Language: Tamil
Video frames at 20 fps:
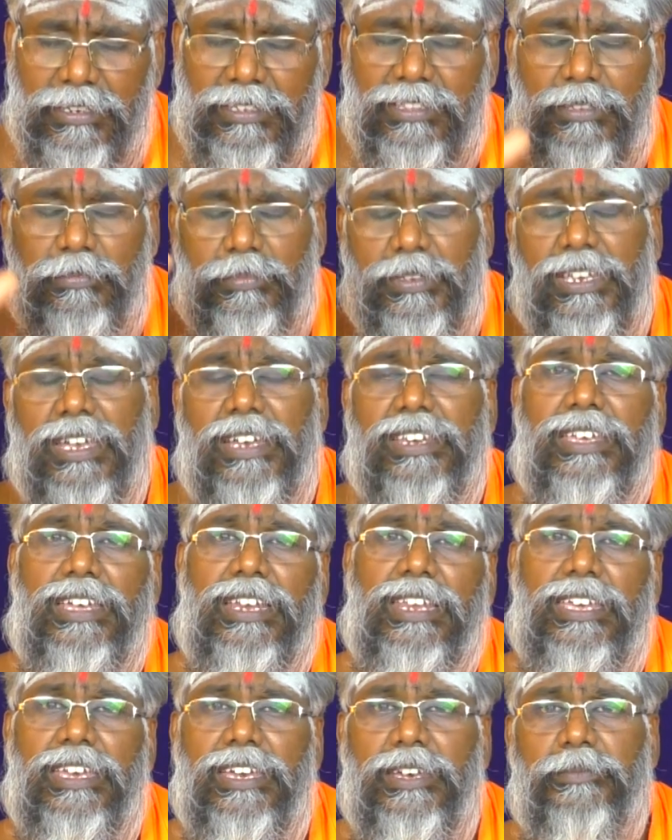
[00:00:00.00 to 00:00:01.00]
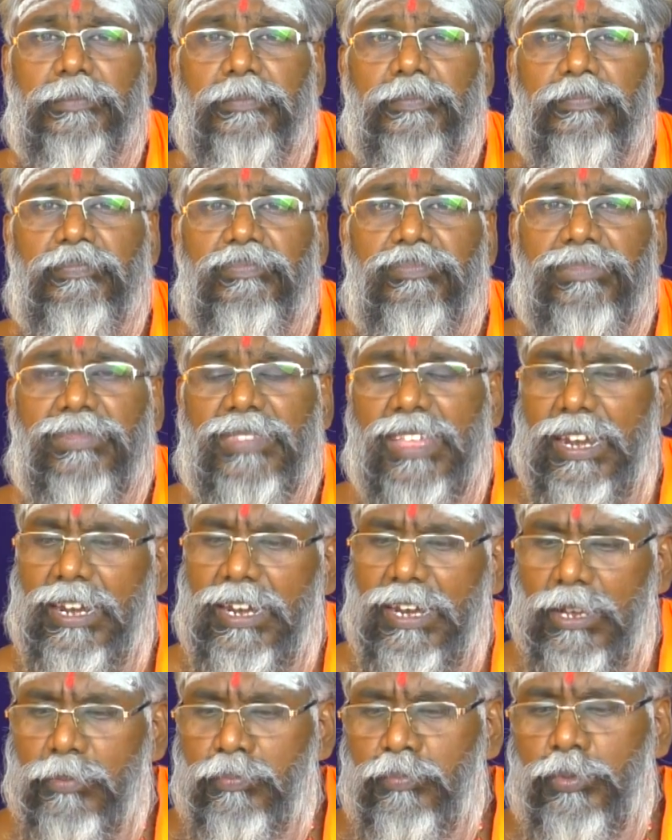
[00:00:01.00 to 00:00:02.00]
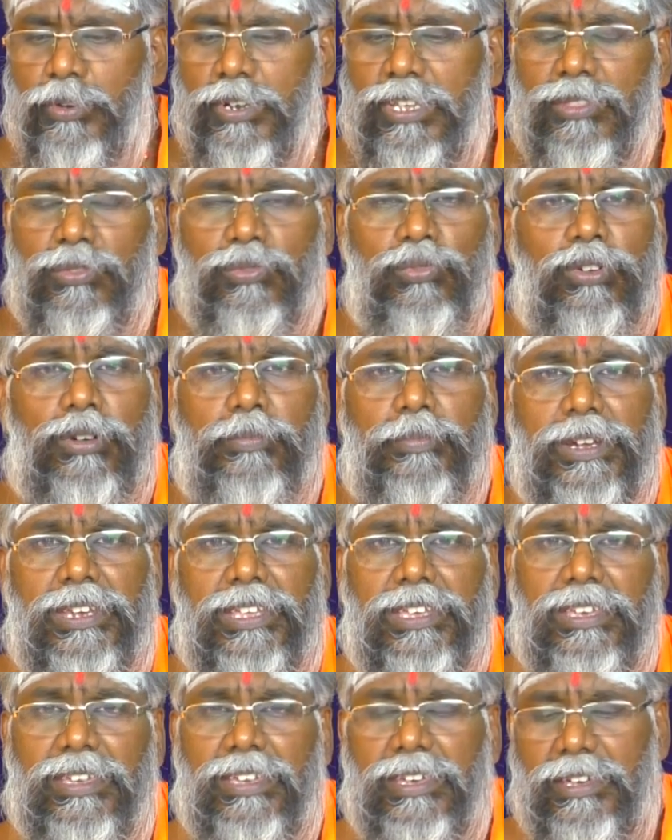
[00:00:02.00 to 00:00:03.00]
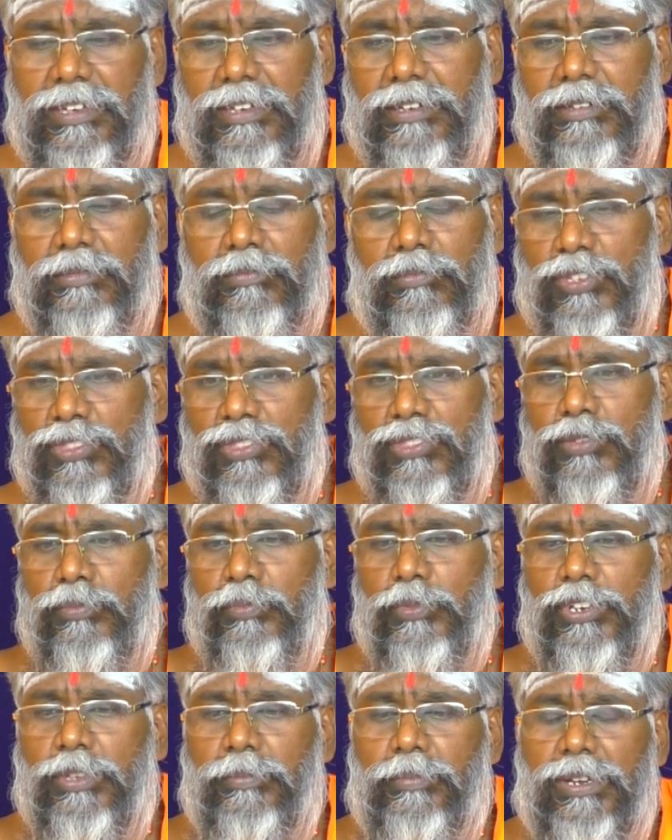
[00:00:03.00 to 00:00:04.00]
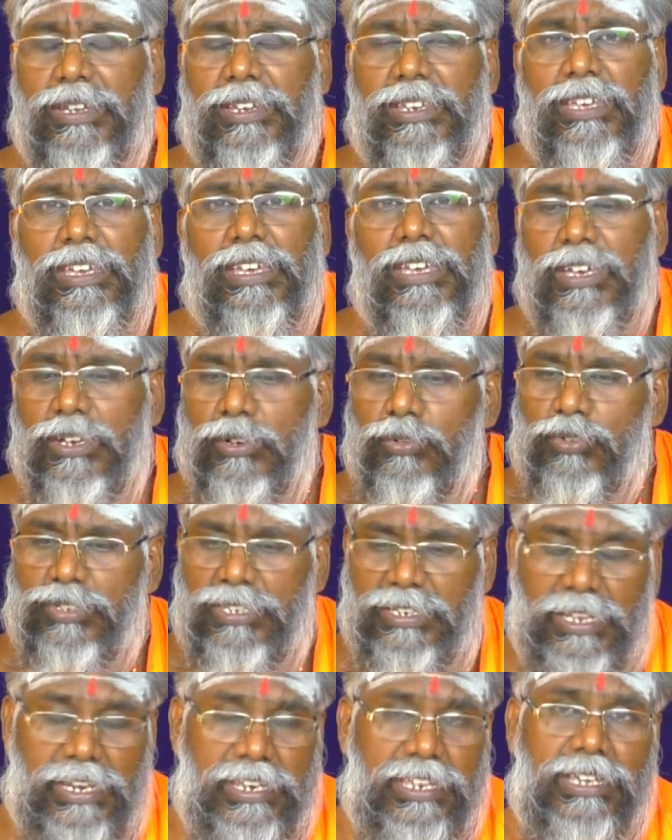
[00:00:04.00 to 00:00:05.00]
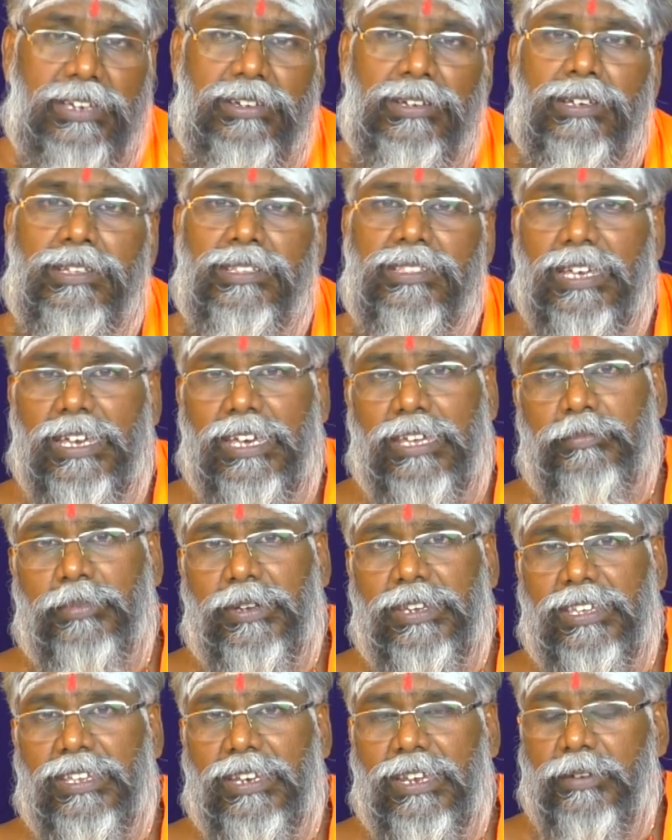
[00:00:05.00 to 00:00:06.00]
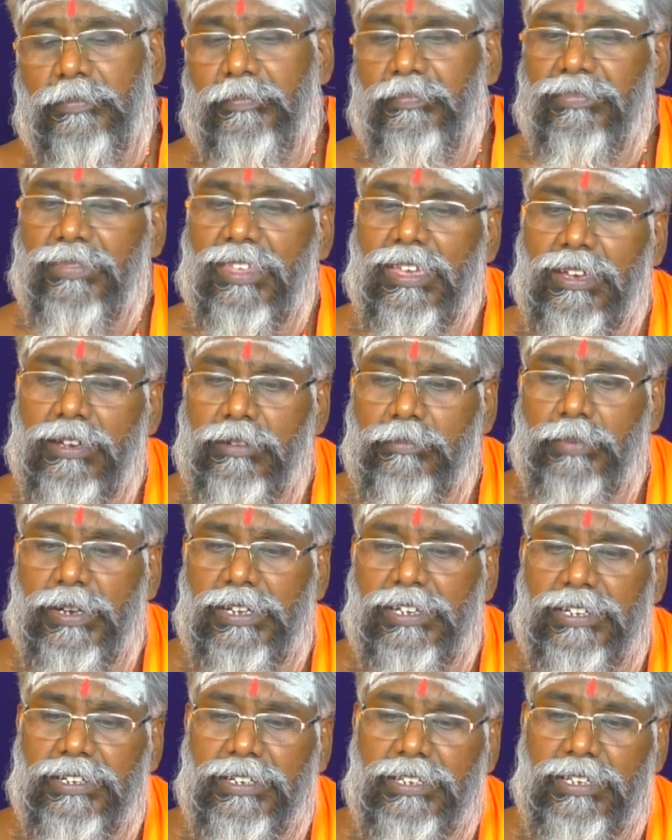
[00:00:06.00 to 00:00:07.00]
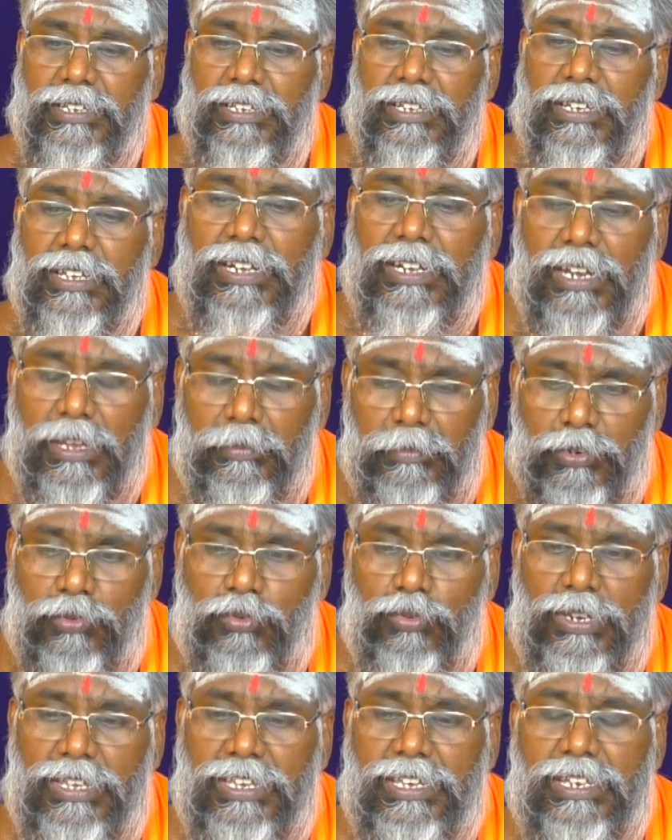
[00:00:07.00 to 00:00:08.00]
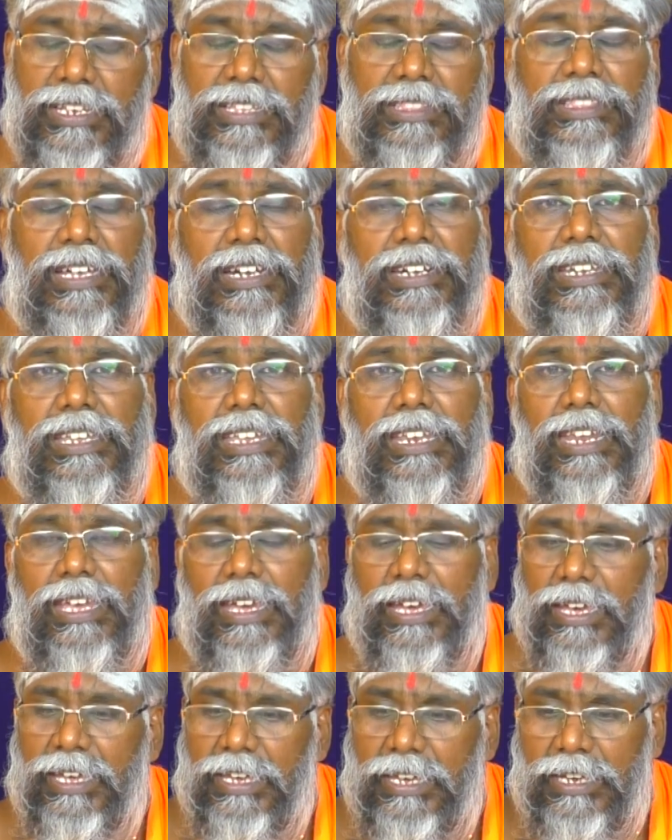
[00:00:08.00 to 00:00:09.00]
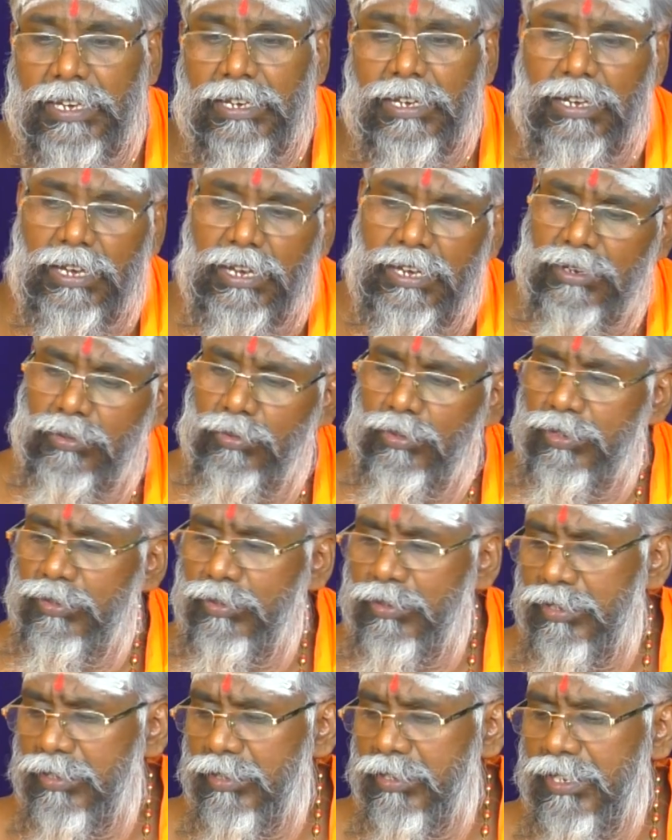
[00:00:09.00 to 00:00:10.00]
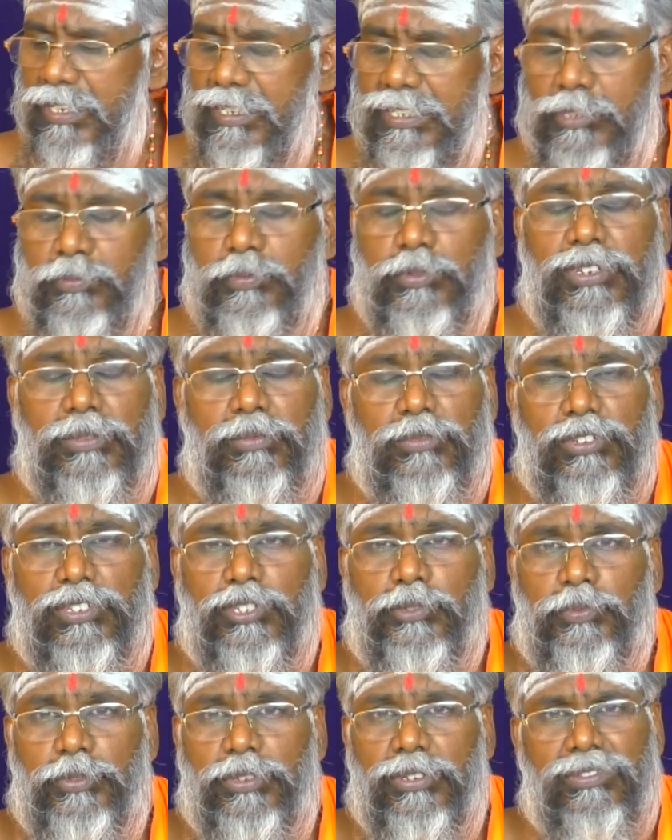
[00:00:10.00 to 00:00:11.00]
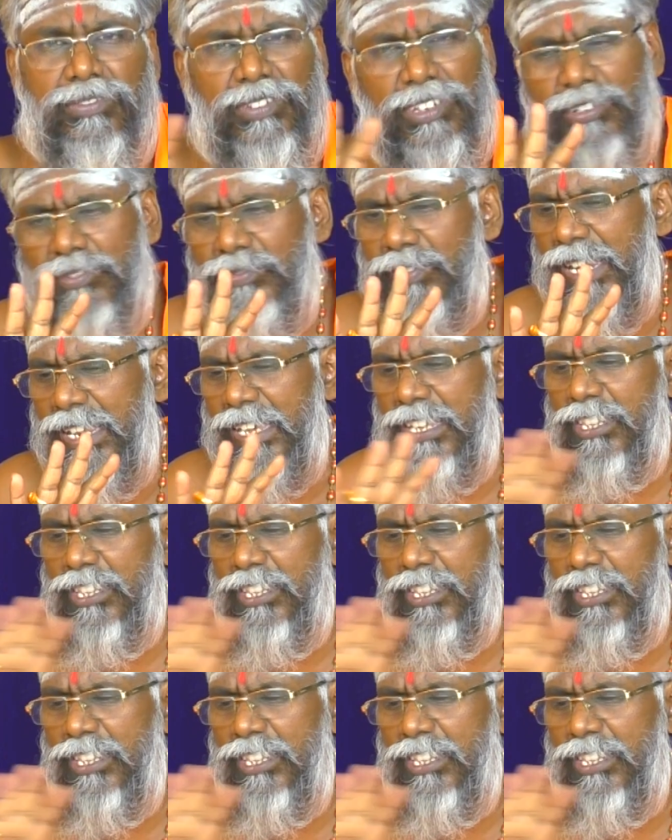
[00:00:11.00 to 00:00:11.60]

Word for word: இந்த பிரியாணி இலையை நல்லா பொடி தூள் பண்ணிக்கிங்க மொத்தம் பொடி பண்ணி கொஞ்சம் நிறைய தயார் பண்ணிக்கலாம் பண்ணிவிட்டு நம்ம குளிக்கிற தண்ணியில் ஒரு ஒரு ரெண்டு ஸ்பூனு மூணு ஸ்பூனு வெறும் வேறு